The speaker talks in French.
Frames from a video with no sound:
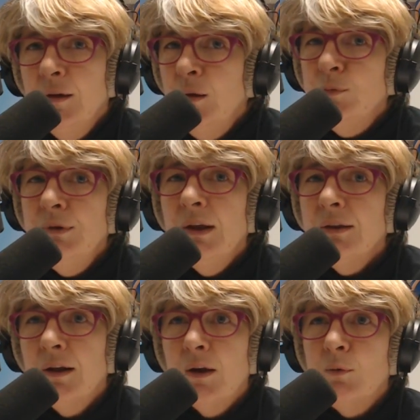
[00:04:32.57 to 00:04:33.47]
et puis
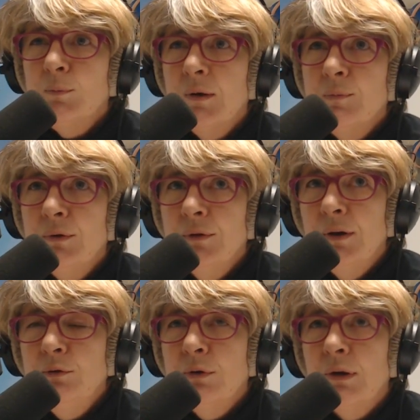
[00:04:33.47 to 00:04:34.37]
d'être un accompagnement dans
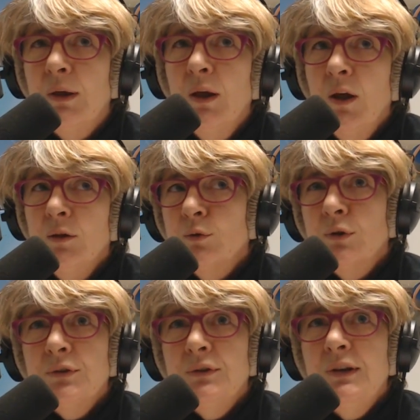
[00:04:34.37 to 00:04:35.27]
la durée. Donc
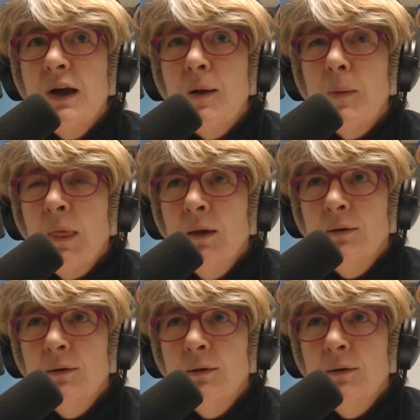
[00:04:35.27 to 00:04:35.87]
quand il y a